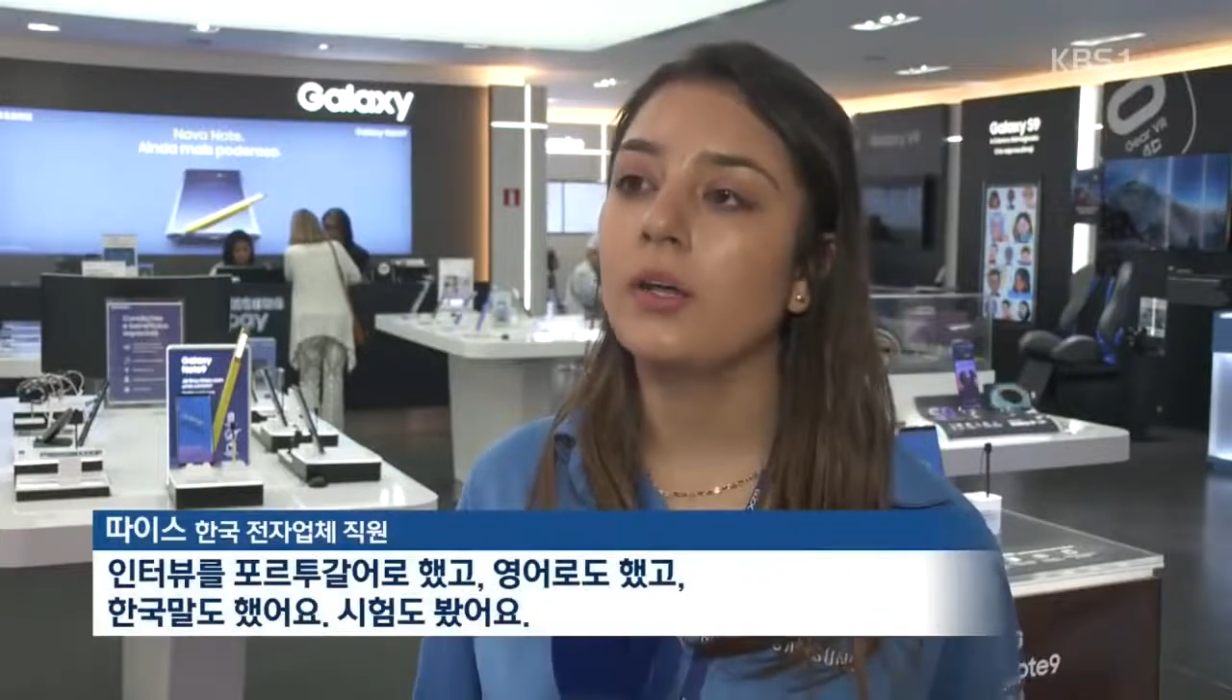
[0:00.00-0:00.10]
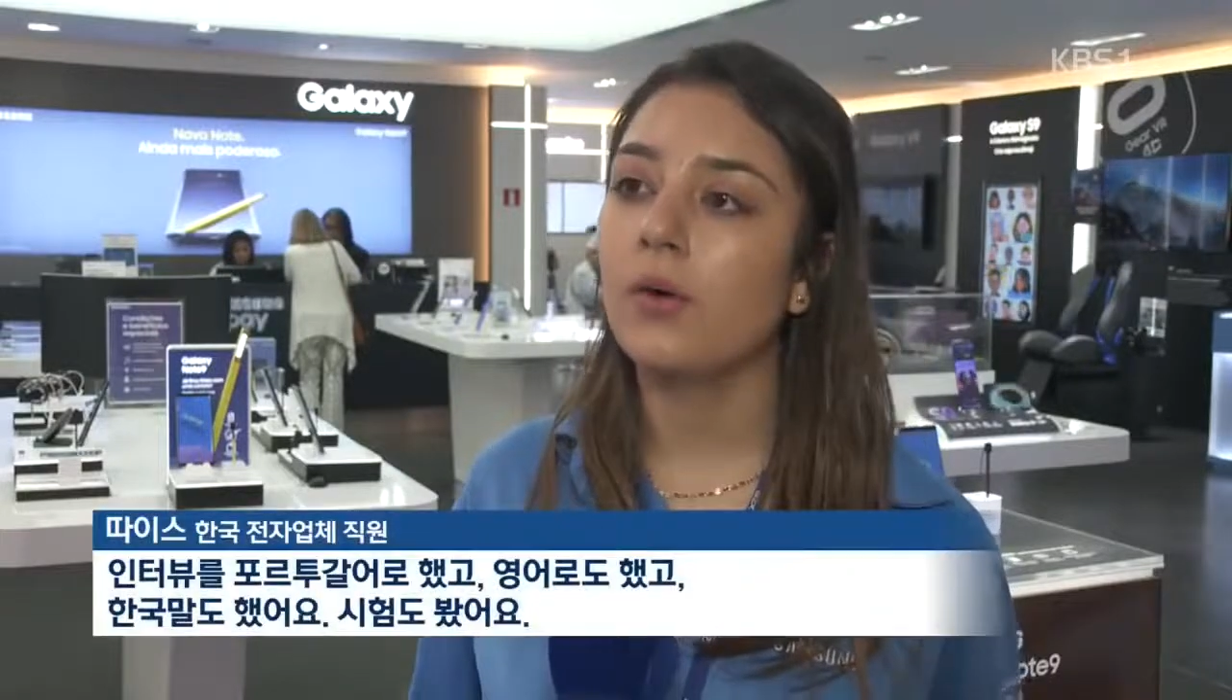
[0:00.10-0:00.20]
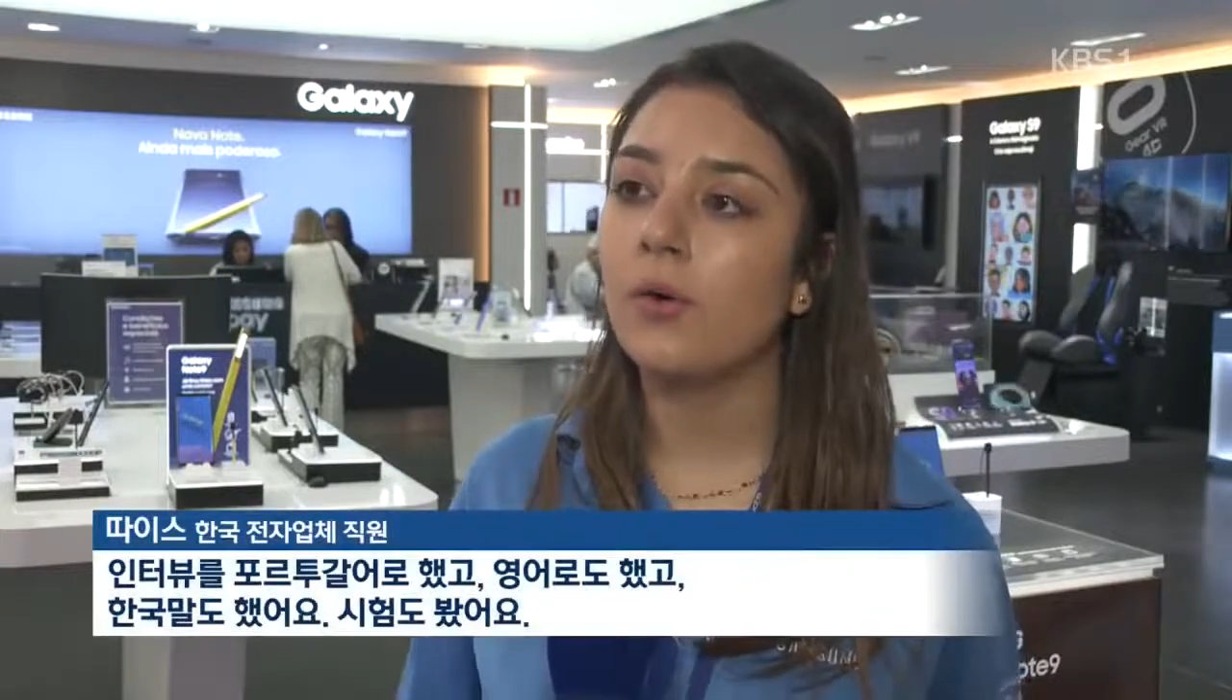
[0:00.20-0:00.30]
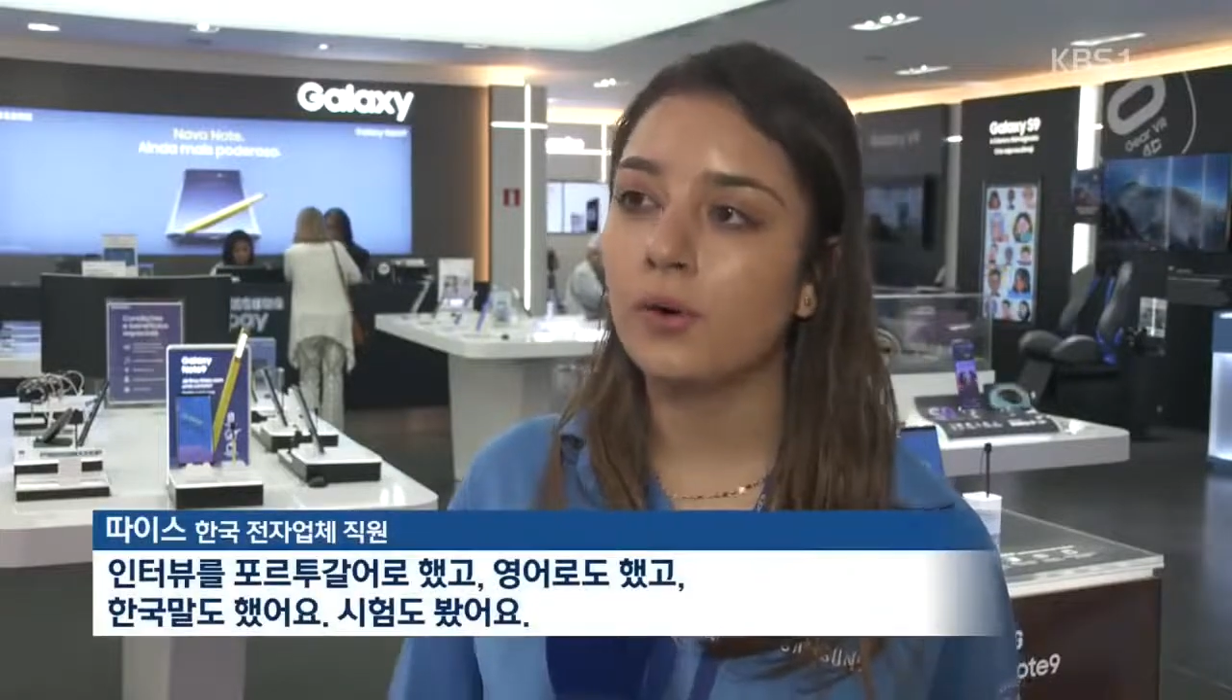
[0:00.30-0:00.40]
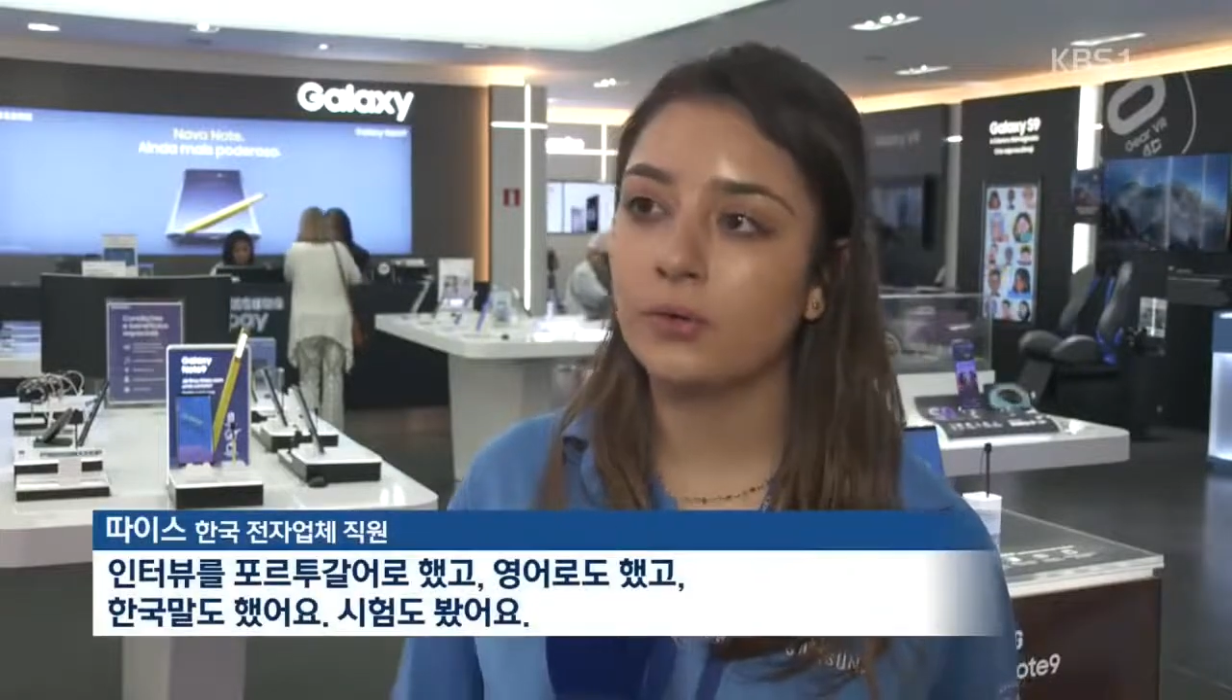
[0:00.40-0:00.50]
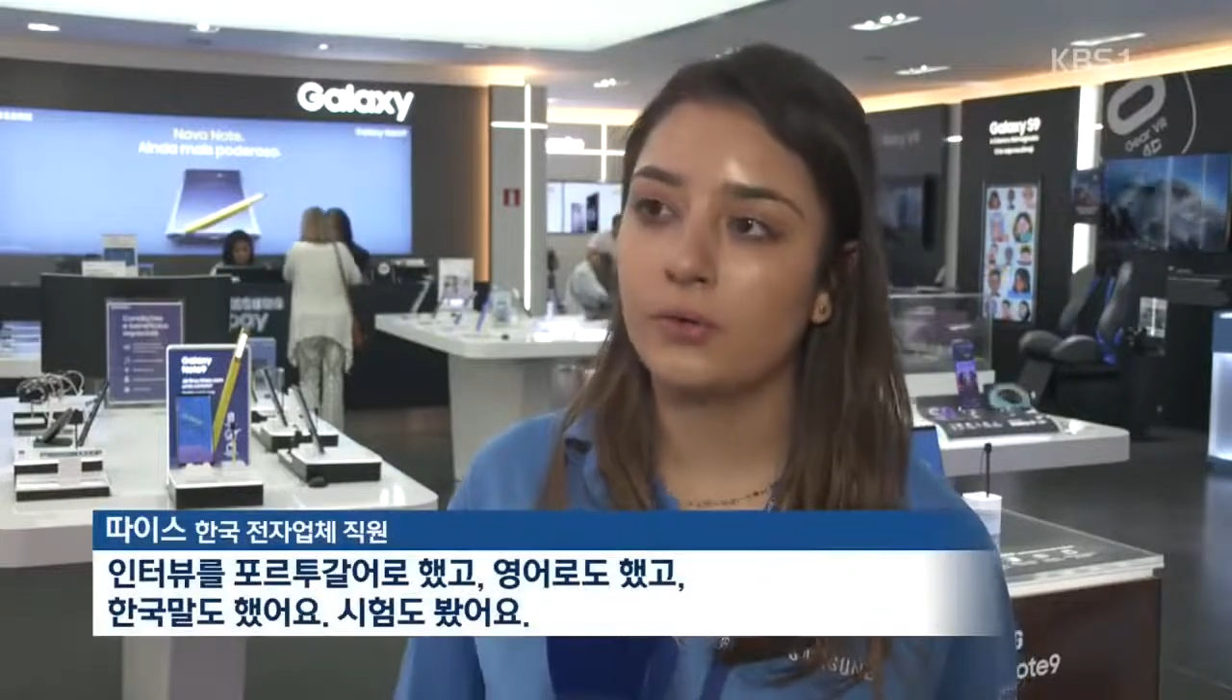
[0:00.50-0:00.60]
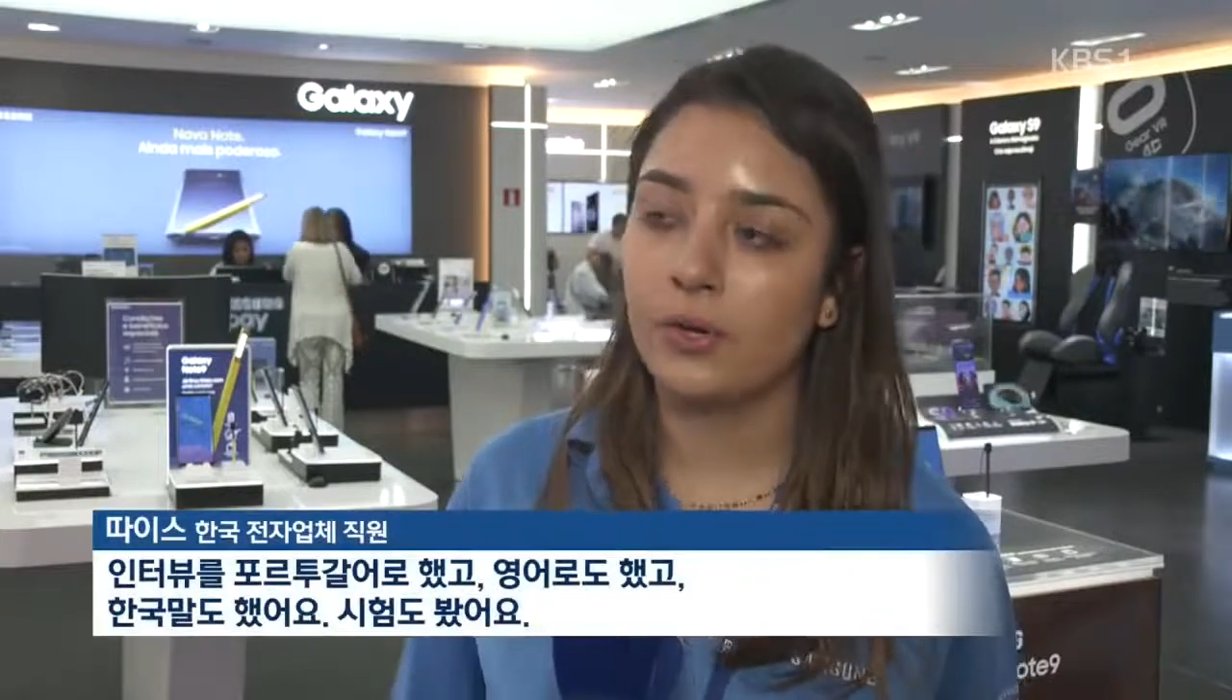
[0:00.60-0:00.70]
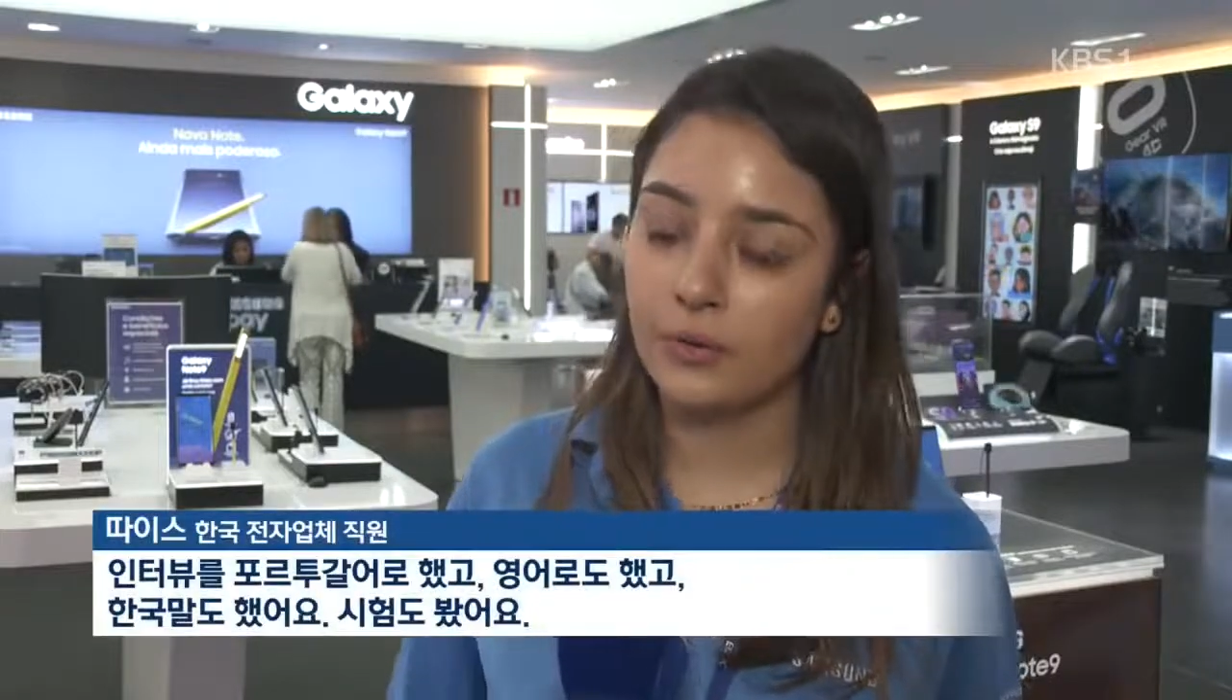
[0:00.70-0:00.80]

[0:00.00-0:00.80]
영어로도